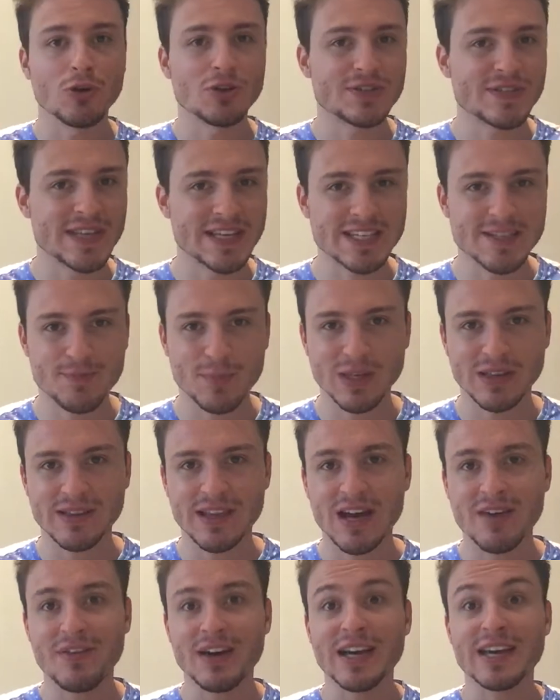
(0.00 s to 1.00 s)
si
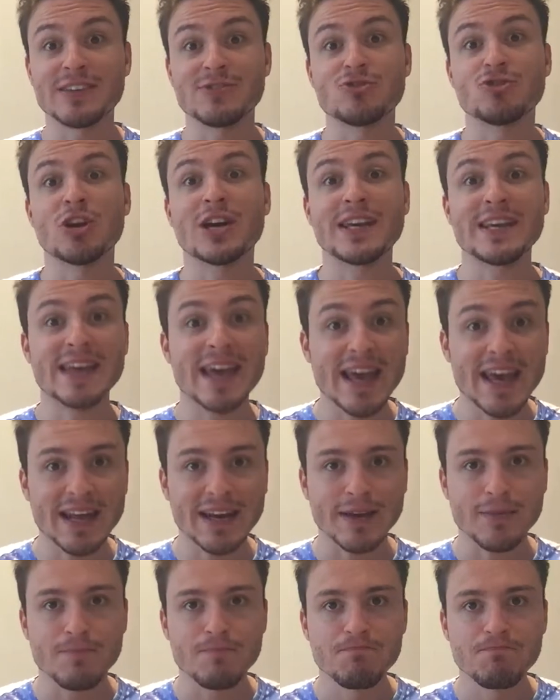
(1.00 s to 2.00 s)
aspettava che già
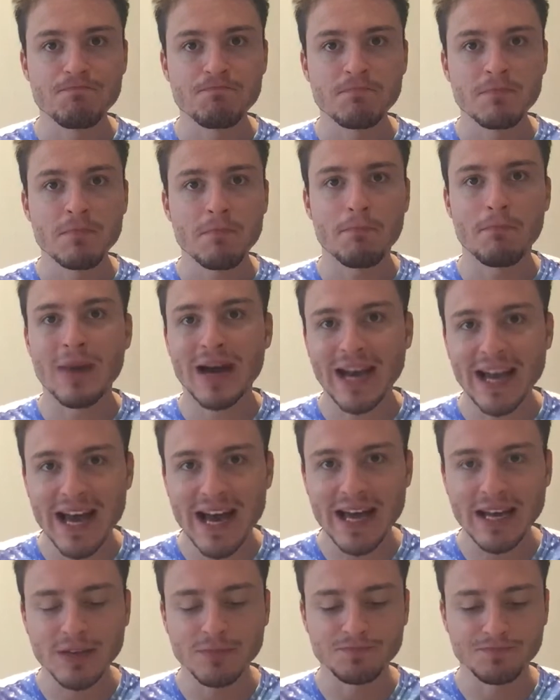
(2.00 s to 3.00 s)
ieri
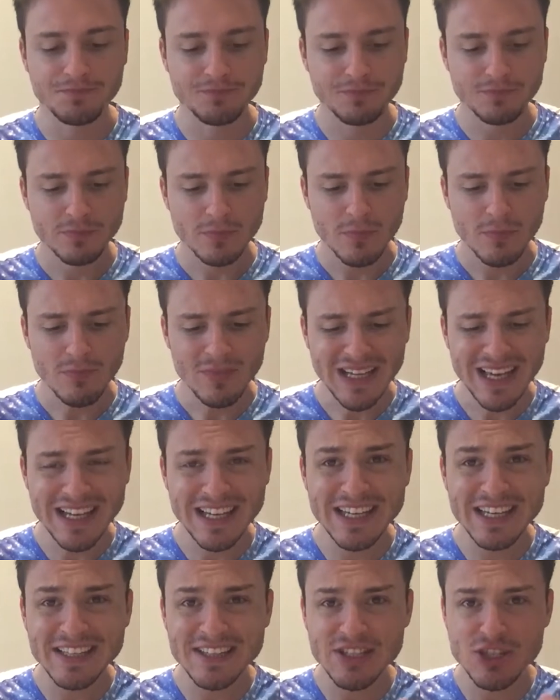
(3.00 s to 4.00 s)
magari
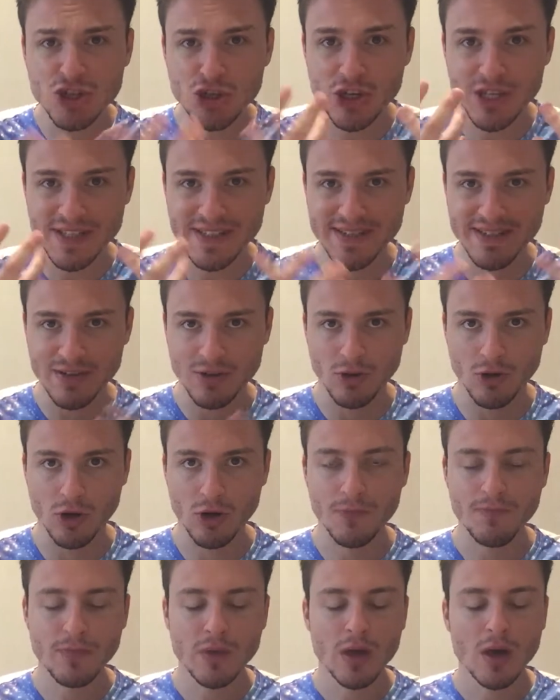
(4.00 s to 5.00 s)
li dicessero,
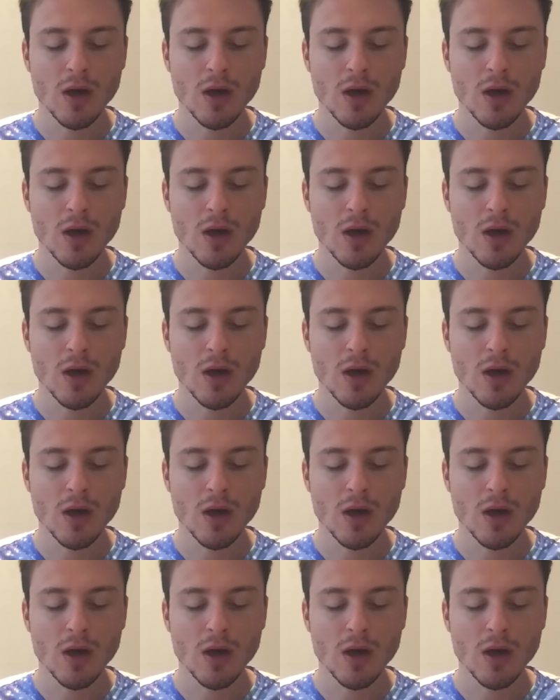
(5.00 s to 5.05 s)
no?